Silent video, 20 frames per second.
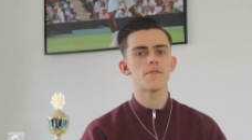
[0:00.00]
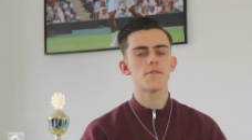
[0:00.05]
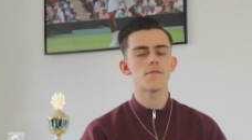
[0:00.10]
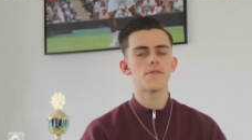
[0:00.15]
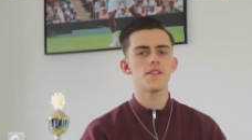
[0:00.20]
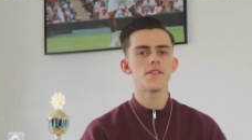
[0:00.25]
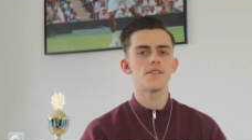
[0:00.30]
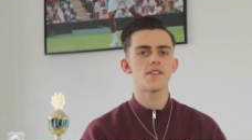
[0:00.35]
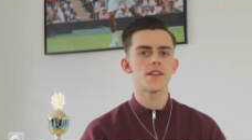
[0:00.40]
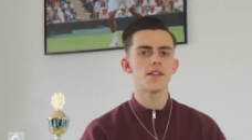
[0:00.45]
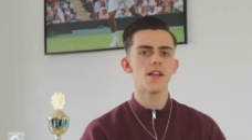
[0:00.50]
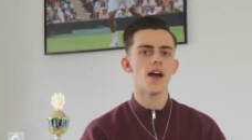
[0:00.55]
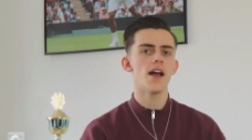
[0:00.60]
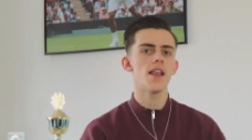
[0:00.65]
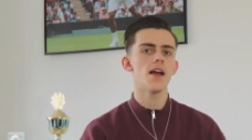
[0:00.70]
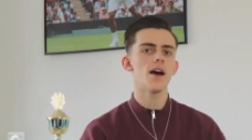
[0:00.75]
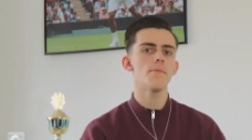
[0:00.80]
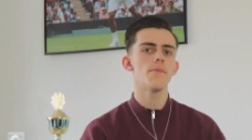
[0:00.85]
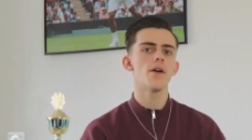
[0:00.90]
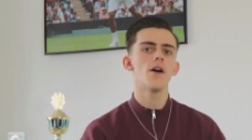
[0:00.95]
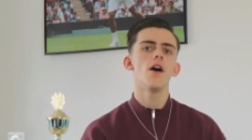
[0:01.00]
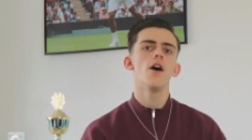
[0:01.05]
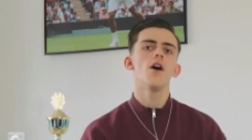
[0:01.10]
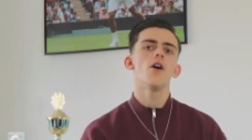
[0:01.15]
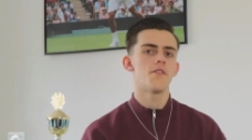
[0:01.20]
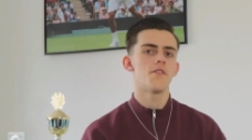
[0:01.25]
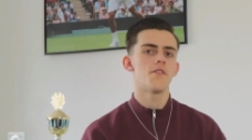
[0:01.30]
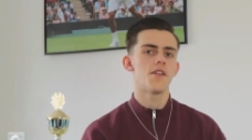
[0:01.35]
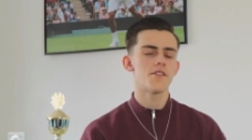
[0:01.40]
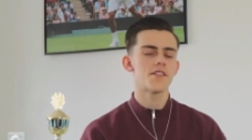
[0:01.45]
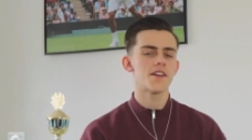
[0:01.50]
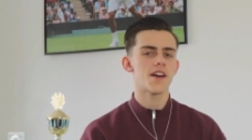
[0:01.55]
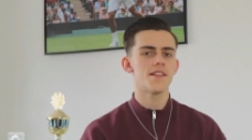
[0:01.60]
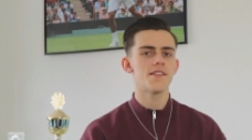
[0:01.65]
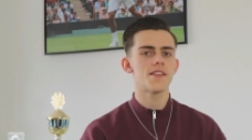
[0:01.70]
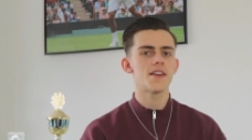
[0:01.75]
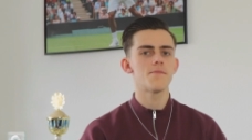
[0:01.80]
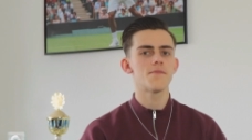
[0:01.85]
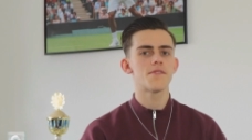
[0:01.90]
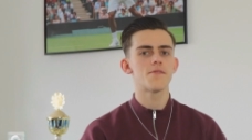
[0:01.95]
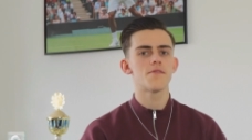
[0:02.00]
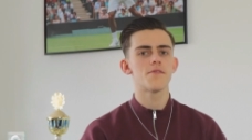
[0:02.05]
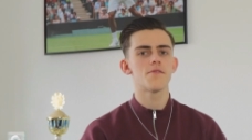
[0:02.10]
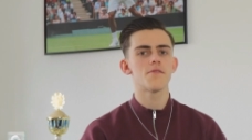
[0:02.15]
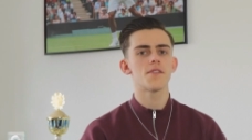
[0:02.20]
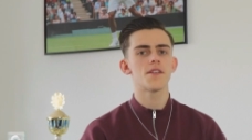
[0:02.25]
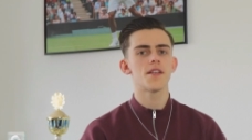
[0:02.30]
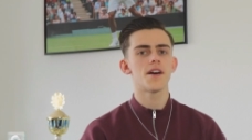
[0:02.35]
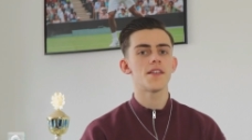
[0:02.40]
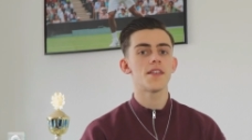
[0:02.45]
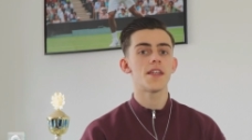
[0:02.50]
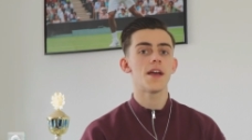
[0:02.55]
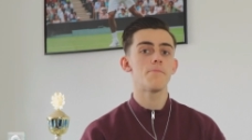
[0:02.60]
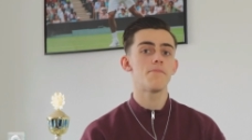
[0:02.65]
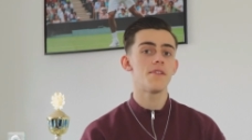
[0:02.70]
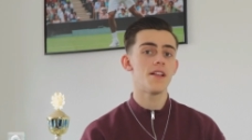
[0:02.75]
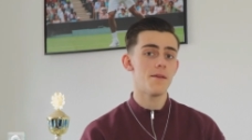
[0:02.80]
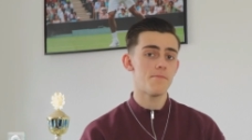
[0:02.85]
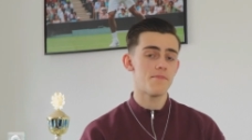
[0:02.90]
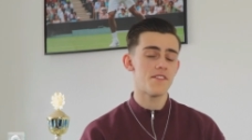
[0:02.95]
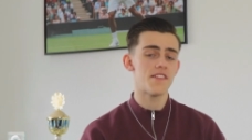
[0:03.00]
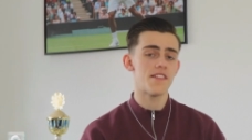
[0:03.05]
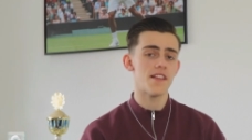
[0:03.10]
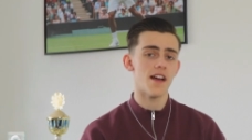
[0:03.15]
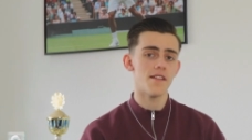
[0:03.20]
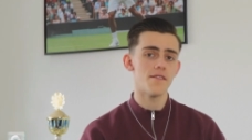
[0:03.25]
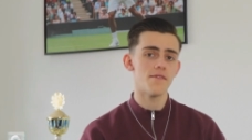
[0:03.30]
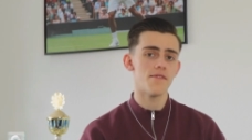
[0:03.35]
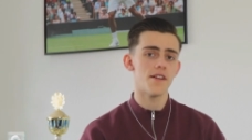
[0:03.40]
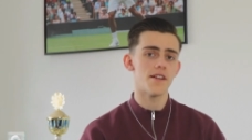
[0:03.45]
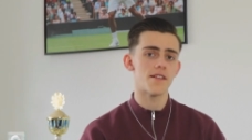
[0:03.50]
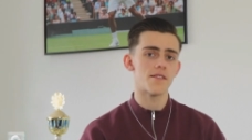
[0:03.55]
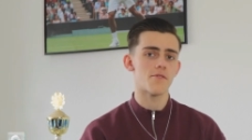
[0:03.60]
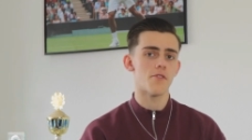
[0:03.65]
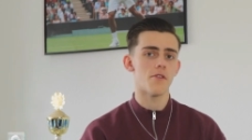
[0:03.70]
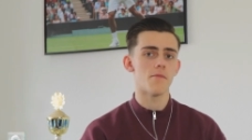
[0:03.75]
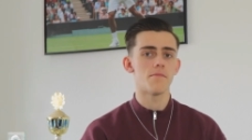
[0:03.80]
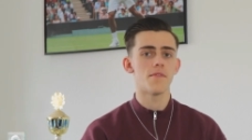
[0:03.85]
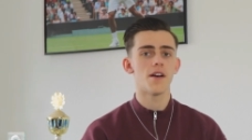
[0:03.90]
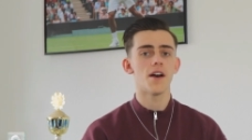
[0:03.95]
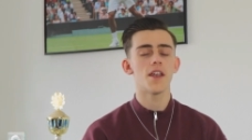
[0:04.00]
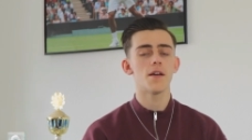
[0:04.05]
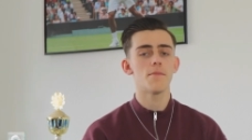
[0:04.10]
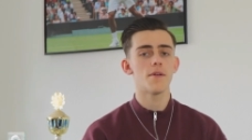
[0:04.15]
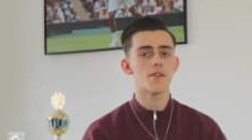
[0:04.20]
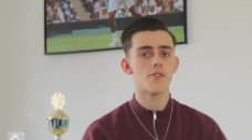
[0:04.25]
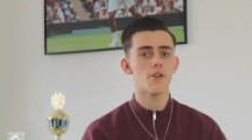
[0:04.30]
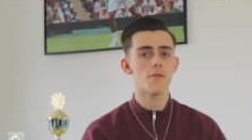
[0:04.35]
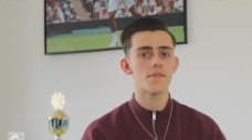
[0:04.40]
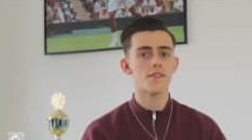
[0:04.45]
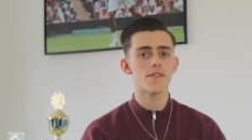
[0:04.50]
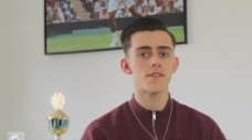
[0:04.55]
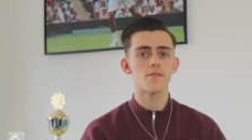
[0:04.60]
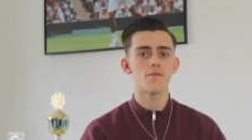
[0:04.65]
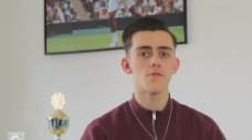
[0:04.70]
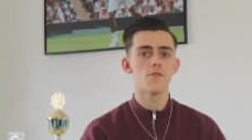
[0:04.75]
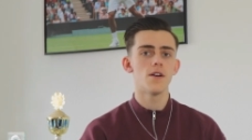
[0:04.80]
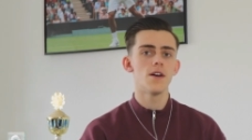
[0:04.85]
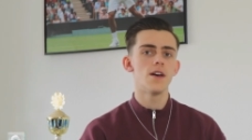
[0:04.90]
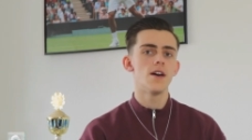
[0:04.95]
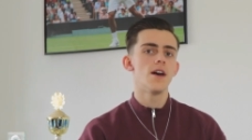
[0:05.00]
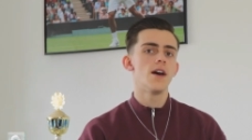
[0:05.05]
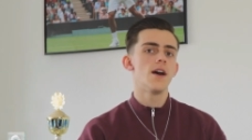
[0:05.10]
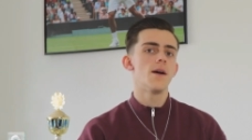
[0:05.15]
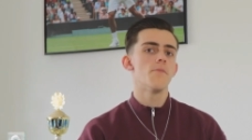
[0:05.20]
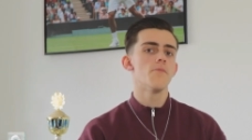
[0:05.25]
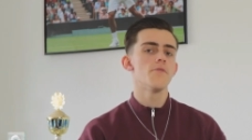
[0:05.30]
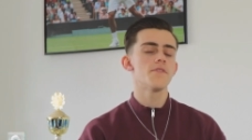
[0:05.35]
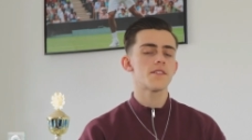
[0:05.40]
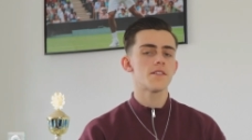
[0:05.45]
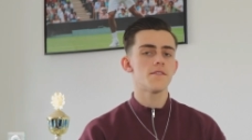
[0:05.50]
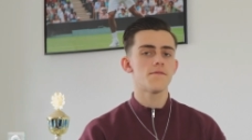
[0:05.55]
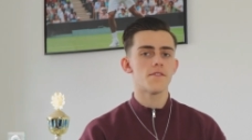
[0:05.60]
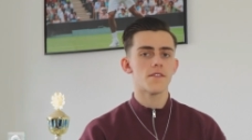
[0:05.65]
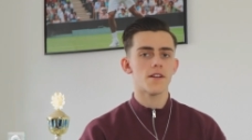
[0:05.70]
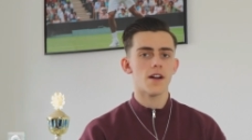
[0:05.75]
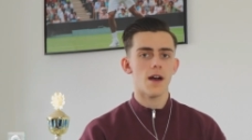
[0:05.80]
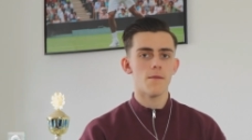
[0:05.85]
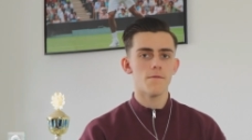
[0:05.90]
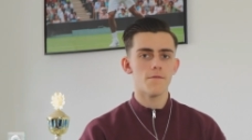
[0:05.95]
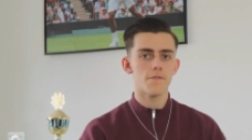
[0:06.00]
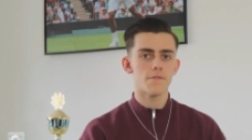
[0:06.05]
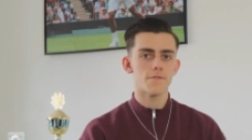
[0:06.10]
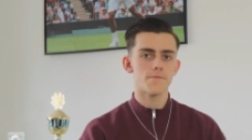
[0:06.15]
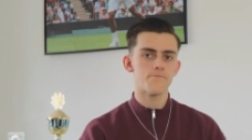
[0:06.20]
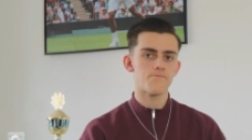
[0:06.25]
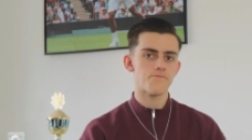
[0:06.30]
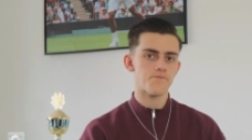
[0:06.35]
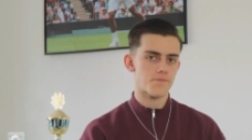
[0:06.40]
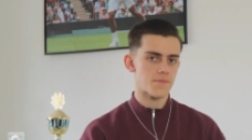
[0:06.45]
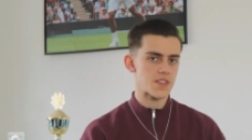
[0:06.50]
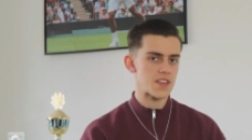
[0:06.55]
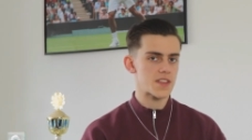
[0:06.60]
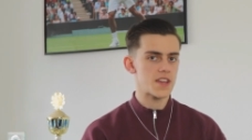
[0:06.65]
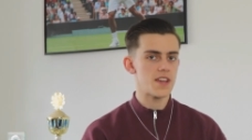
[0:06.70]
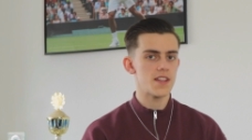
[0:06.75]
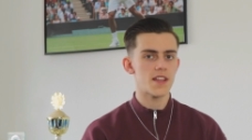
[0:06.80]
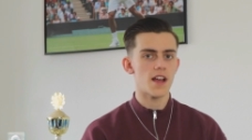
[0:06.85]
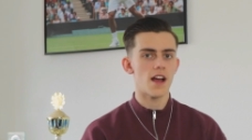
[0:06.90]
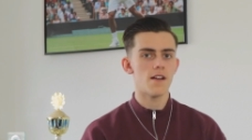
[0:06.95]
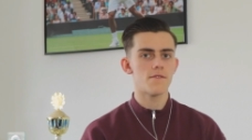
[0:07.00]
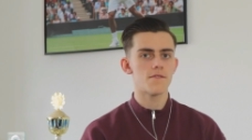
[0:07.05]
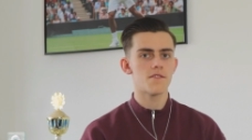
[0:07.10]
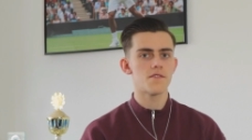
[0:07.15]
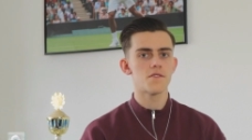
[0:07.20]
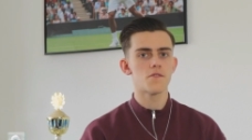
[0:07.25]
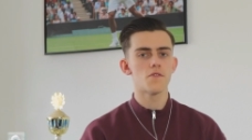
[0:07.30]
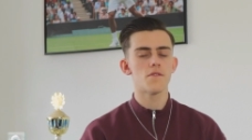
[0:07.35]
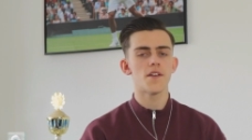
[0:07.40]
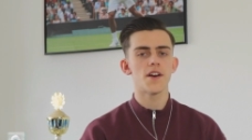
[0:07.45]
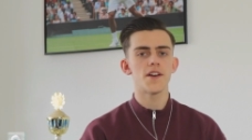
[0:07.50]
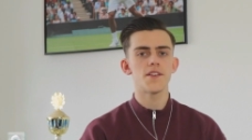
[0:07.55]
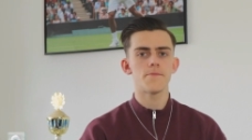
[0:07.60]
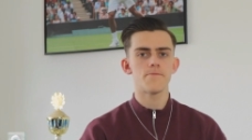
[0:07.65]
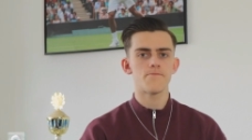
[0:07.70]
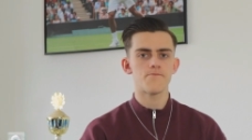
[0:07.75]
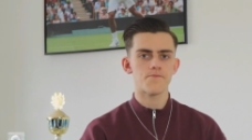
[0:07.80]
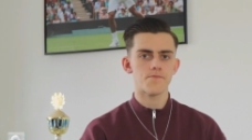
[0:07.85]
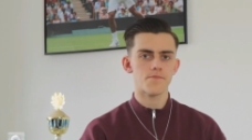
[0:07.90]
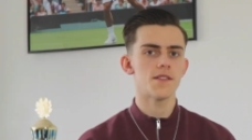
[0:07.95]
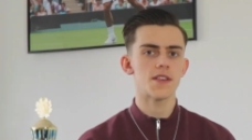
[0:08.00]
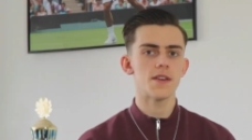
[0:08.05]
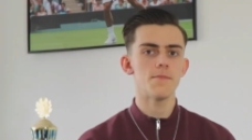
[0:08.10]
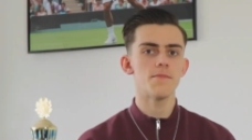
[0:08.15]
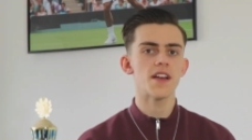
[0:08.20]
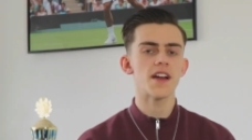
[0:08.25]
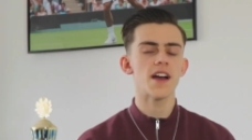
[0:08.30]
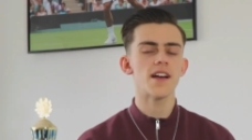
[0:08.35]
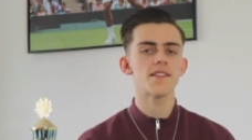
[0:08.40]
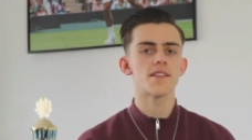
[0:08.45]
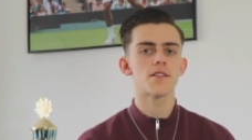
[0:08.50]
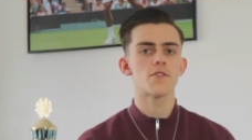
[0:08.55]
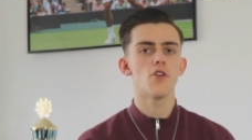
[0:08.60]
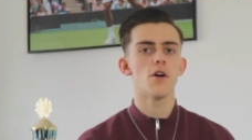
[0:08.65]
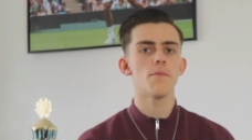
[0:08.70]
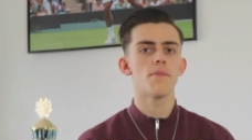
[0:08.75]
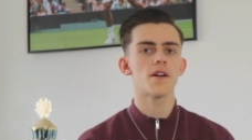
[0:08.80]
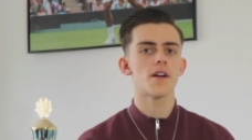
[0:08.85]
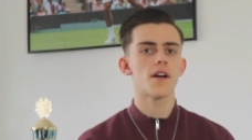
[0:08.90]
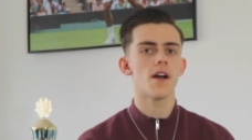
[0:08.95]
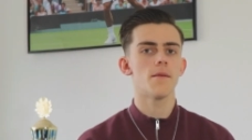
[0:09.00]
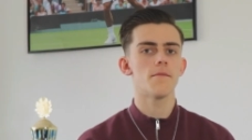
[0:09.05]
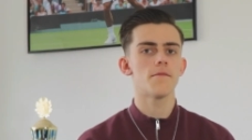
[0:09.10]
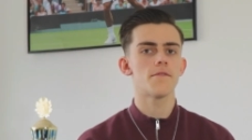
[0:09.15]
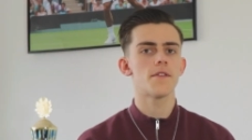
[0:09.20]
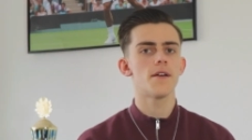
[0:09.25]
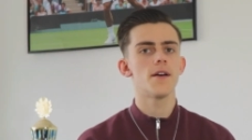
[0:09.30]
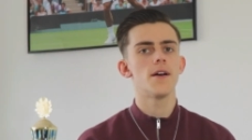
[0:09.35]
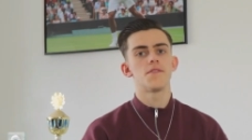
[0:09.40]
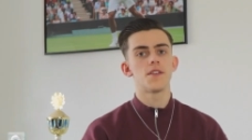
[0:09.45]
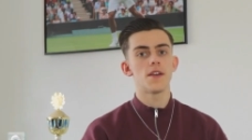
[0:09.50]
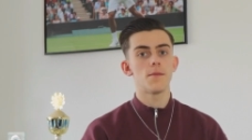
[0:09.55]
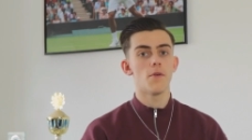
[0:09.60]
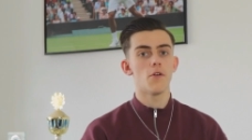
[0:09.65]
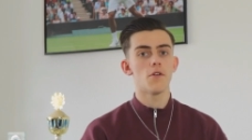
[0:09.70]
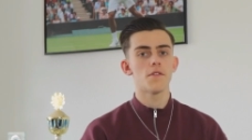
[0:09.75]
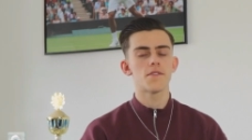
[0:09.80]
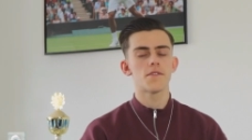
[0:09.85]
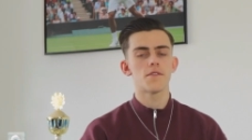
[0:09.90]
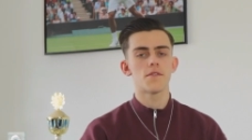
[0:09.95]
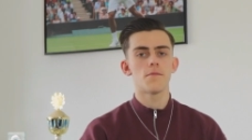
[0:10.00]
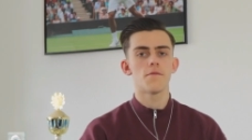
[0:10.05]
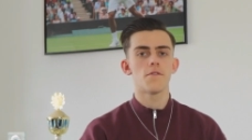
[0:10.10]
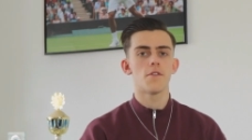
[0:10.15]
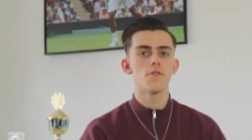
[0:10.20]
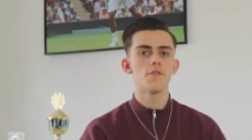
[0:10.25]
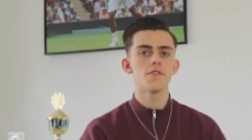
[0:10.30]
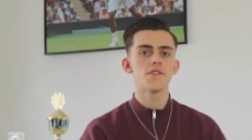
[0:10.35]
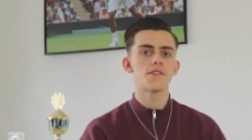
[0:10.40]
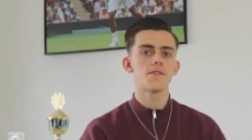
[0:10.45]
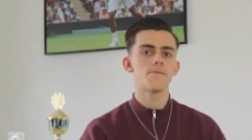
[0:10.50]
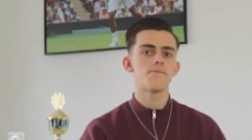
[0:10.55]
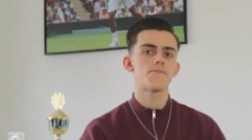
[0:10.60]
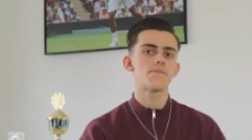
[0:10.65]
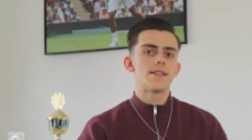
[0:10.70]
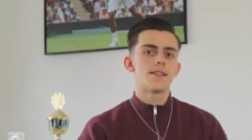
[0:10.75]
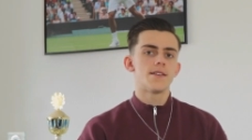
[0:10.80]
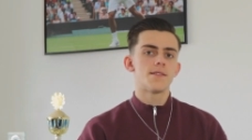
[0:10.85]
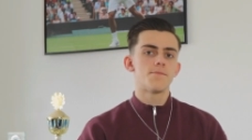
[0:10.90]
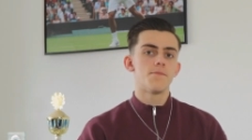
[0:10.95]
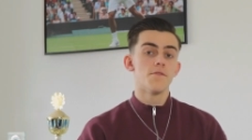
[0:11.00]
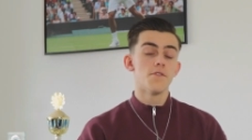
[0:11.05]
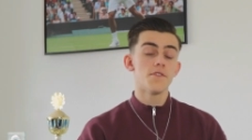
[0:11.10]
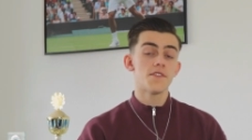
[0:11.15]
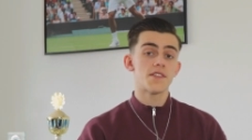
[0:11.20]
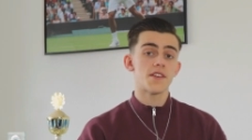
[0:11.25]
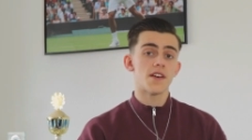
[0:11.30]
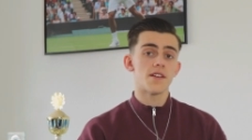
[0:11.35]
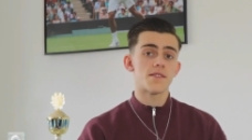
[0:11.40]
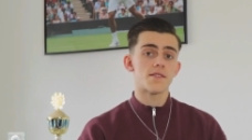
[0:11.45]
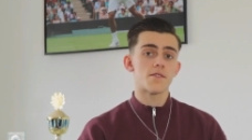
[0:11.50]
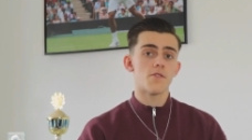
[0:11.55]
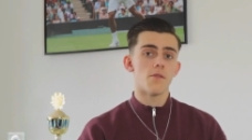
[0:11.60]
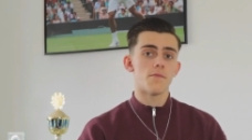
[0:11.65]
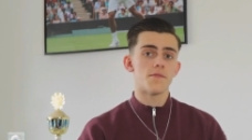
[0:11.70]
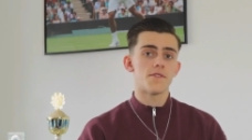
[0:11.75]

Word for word: geben zu viele Signale ab und dadurch kann es eben zu sogenannten epileptischen Anfällen kommen. Ja, dabei kommt es zu Muskelverkrampfung. Es geht teilweise so weit, dass eben der ganze Körper krampft und es eben auch zu einem Verlust des Bewusstseins